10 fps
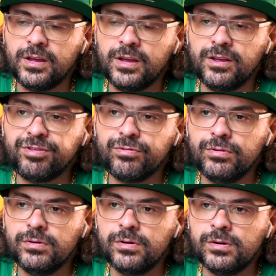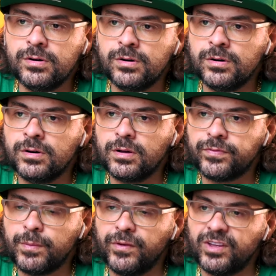E isso
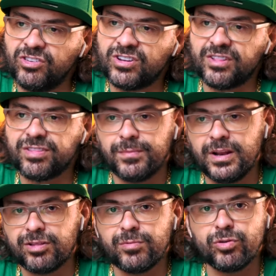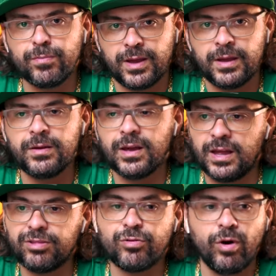tem muita gente que assimila isso muito bem,
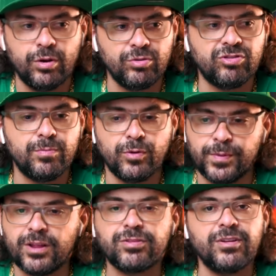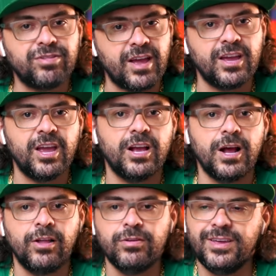aí escolhe um tipo de operação e segue
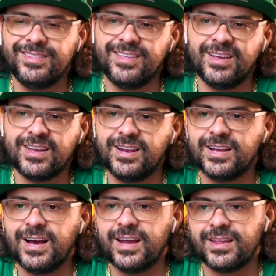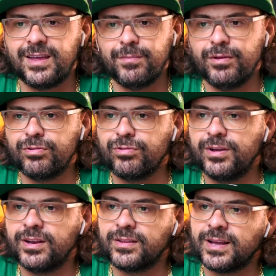regrado. e tem aquele cara que é meio
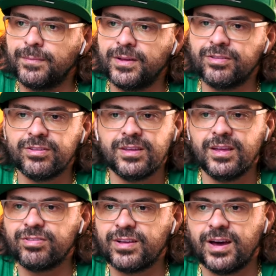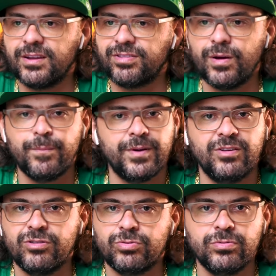zoeira da cabeça, que esse cara sai
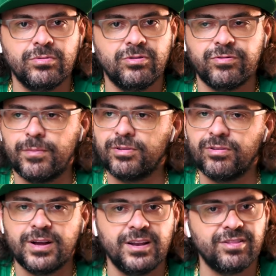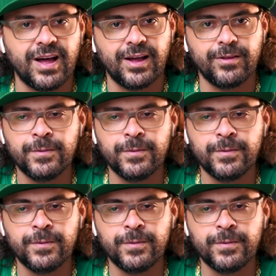operando de tudo, de forma desorganizada.